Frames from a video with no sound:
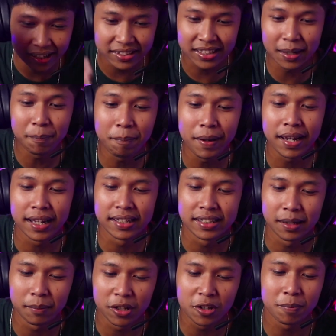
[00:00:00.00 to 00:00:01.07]
SMP guys
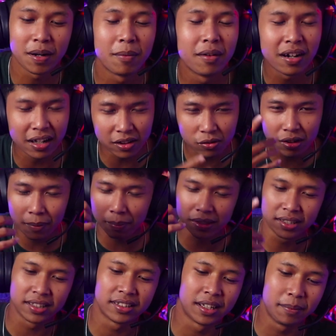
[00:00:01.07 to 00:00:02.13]
ya. Baju pramuka tuh udah
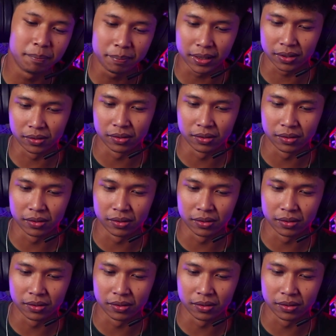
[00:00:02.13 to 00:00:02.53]
pas SMP